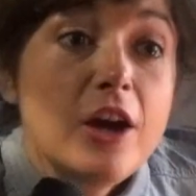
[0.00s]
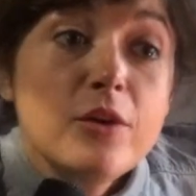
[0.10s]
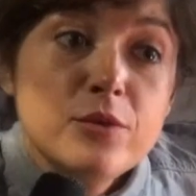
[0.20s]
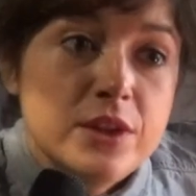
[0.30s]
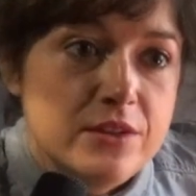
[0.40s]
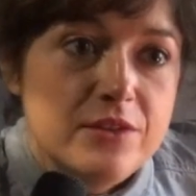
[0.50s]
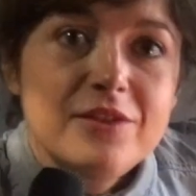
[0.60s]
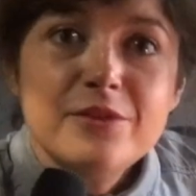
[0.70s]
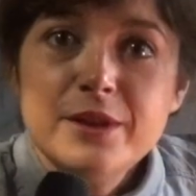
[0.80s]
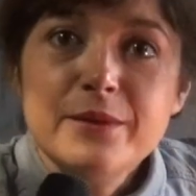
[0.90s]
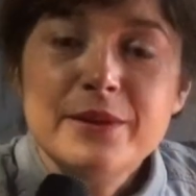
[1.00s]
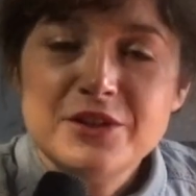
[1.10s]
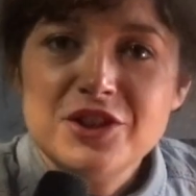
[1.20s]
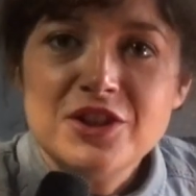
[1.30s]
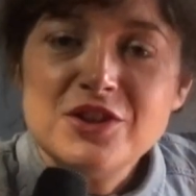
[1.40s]
ah oui, euh, ouais, ouais,
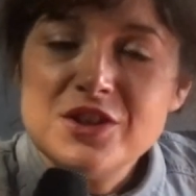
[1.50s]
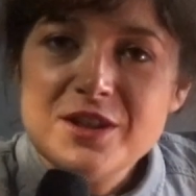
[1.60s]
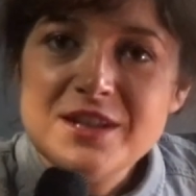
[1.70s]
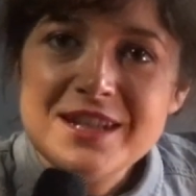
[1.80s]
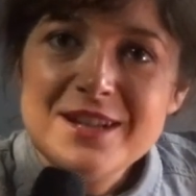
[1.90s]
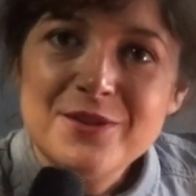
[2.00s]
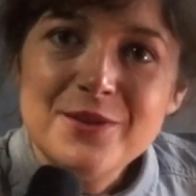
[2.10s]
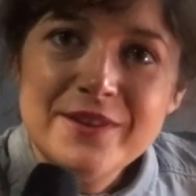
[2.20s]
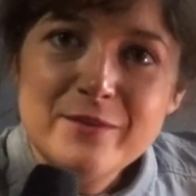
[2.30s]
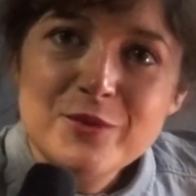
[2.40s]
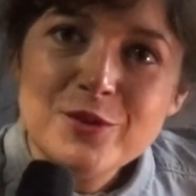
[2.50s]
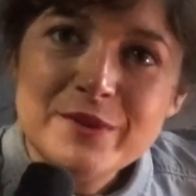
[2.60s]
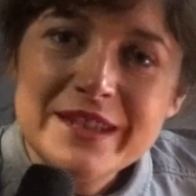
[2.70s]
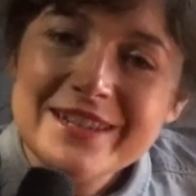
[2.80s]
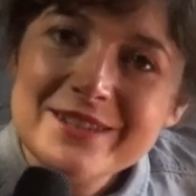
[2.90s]
j'ai un deuxième court
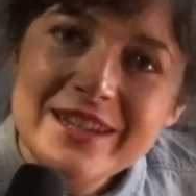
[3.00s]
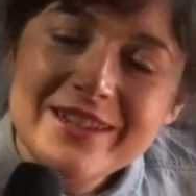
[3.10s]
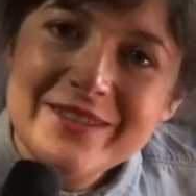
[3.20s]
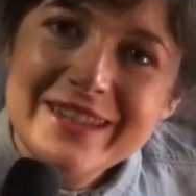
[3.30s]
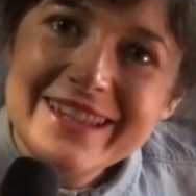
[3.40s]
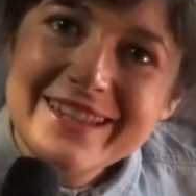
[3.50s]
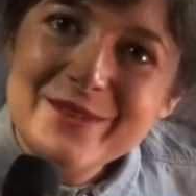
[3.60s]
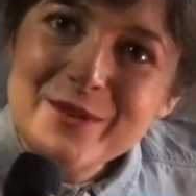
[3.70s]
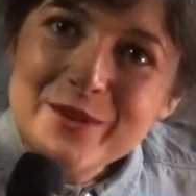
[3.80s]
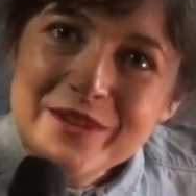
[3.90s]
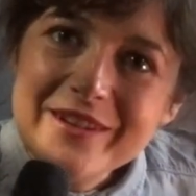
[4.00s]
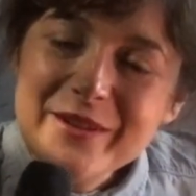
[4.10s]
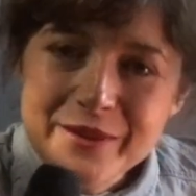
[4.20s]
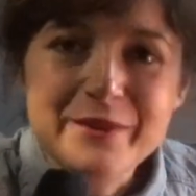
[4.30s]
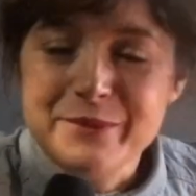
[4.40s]
métrage qui est en écriture.
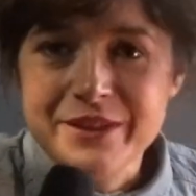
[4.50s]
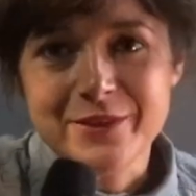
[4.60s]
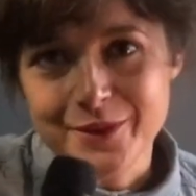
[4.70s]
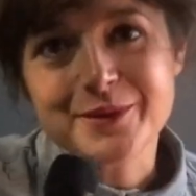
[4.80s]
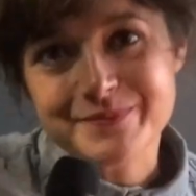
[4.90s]
oui, oui, bien sûr.